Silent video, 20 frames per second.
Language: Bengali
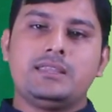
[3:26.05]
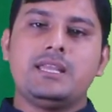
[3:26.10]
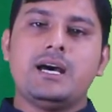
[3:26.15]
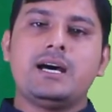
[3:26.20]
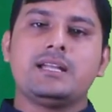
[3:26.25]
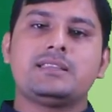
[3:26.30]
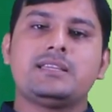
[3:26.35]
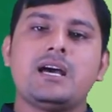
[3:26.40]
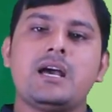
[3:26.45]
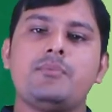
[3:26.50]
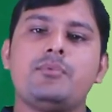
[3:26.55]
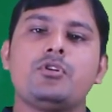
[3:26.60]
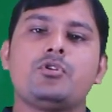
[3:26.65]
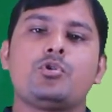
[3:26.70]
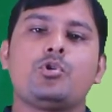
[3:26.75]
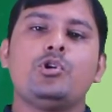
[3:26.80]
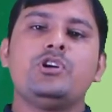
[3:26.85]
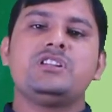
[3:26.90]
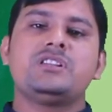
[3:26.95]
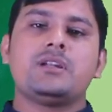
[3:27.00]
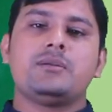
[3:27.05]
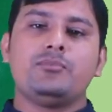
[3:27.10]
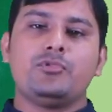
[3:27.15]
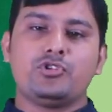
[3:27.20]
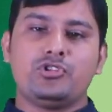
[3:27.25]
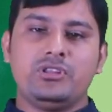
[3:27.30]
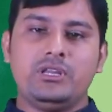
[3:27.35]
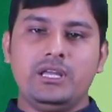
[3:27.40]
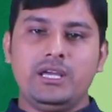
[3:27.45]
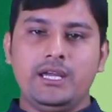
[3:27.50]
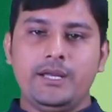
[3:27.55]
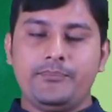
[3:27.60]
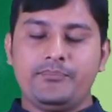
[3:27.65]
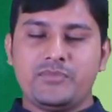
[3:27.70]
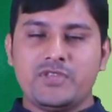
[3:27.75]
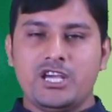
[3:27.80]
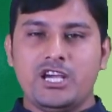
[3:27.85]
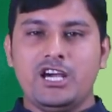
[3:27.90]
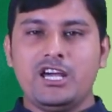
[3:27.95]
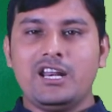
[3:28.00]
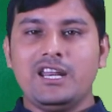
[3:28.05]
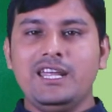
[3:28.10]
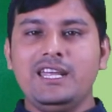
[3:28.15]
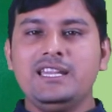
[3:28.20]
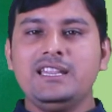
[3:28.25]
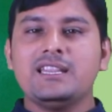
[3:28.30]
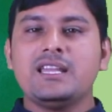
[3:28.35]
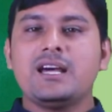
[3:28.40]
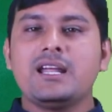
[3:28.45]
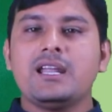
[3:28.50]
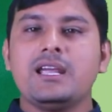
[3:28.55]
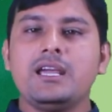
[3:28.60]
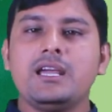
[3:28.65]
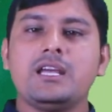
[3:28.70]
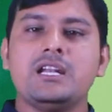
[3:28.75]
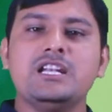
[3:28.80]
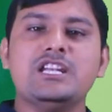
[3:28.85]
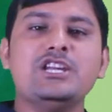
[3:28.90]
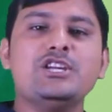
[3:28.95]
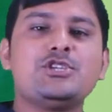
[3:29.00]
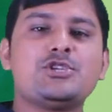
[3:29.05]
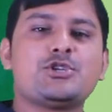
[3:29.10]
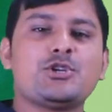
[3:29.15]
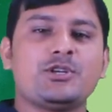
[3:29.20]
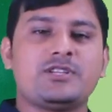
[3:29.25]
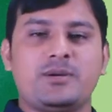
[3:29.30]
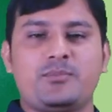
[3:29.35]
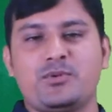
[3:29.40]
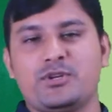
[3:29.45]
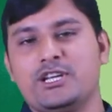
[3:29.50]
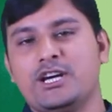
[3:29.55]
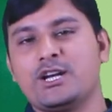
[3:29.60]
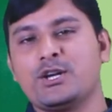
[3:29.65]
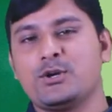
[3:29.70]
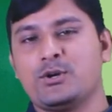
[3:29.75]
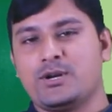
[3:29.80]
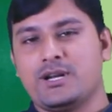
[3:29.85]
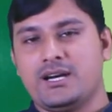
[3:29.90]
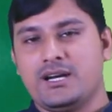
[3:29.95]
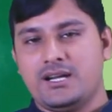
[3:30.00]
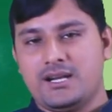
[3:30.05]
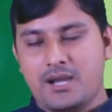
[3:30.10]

দাতা এবং গ্রহিতার মধ্যে ঋণ দানে নিশ্চয়তা প্রদান করা